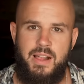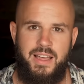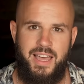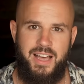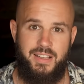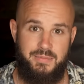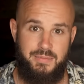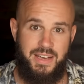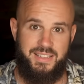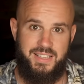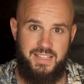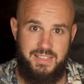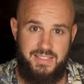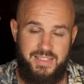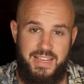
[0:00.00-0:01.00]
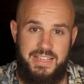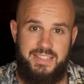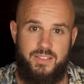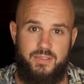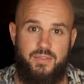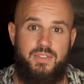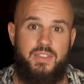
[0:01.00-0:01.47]
Ja, es macht, alles, zeigt
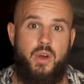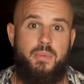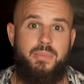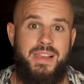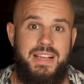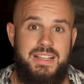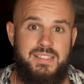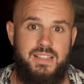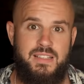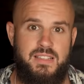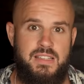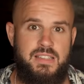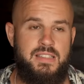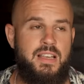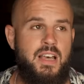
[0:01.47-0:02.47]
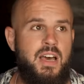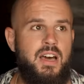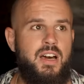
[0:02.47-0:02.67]
ja so, wie komplex alles ist.